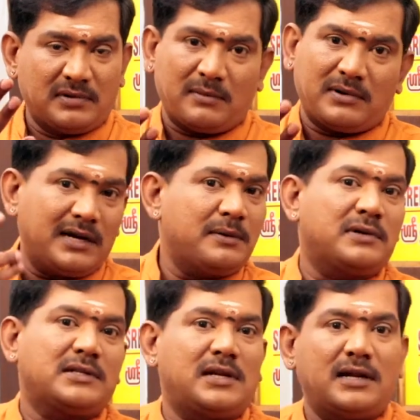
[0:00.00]
நபரை எனக்கு
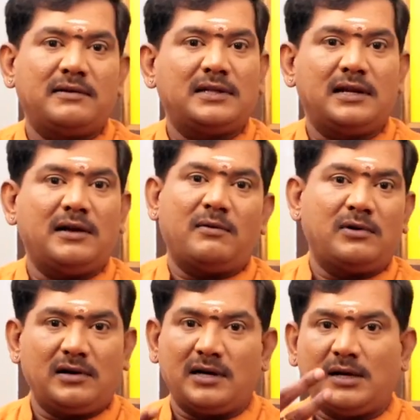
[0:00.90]
பர்சனலாகவே தெரியும்
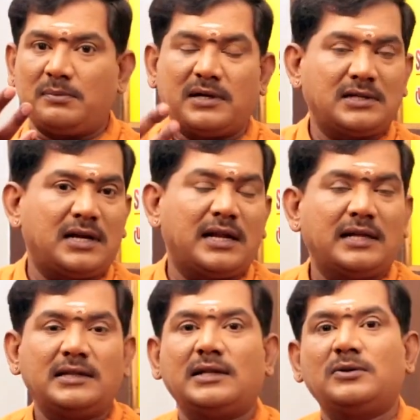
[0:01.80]
அவருக்கு எனக்கு பர்சனலாக
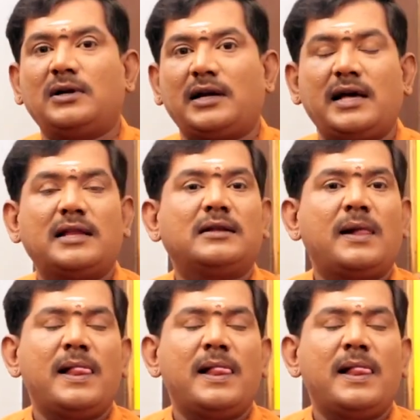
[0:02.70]
எந்த இதுவும் கிடையாது